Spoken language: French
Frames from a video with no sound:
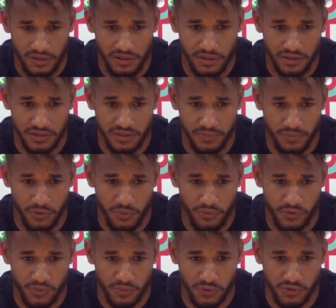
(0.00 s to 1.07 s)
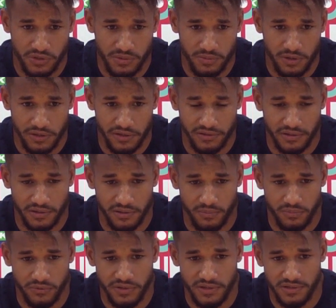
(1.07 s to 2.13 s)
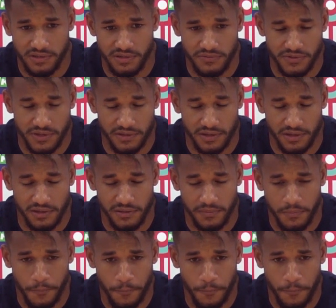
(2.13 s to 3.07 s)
l'équipe le plus possible en étant plus décisif cette année,